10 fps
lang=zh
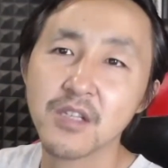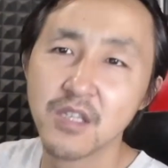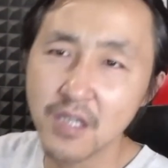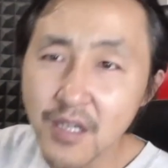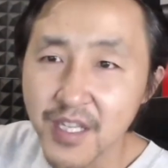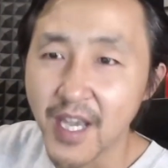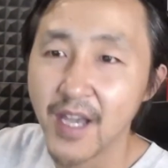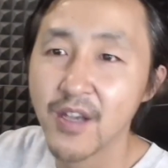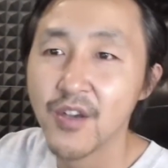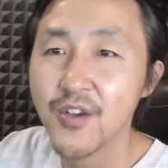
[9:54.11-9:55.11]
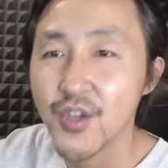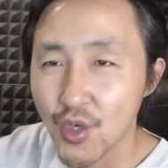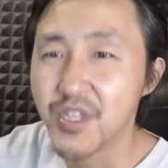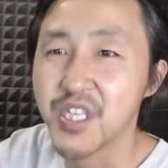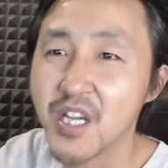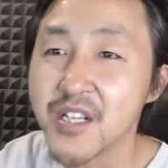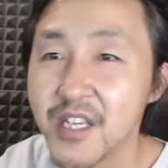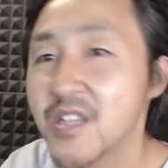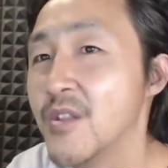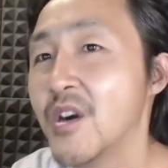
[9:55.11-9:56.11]
这点有几个
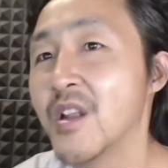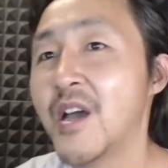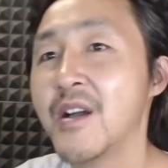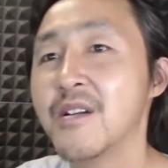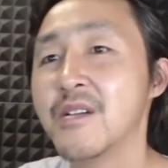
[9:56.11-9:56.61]
人想到了